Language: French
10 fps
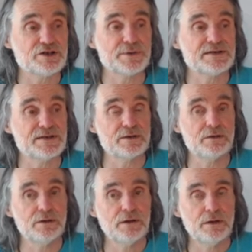
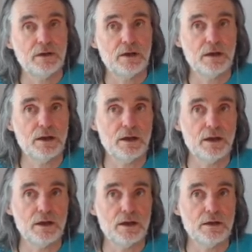précédents,
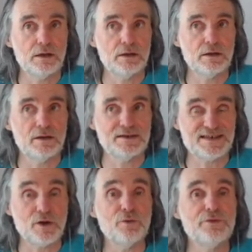euh, euh,
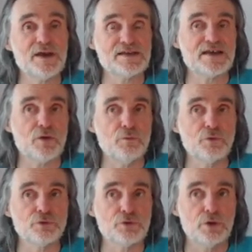ça revient, ça
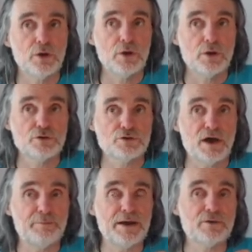remonte. Je
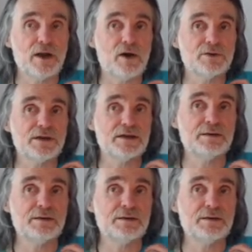rappelle que la rentrée des